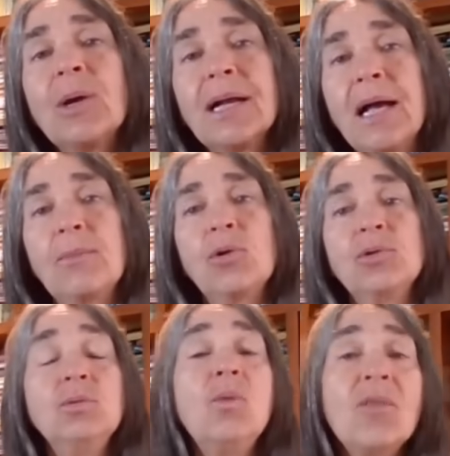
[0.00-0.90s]
a cabo de
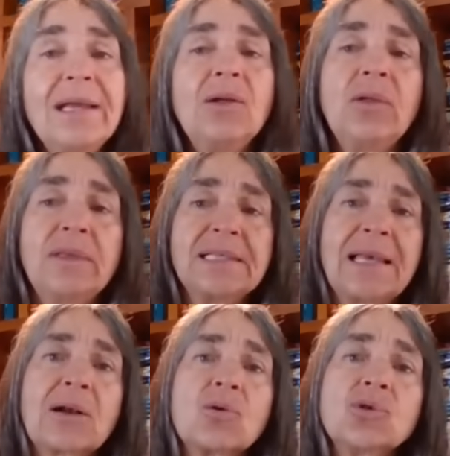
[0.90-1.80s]
un modelo de
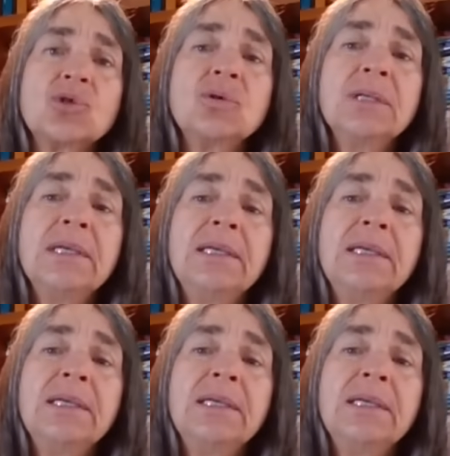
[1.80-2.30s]
desarrollo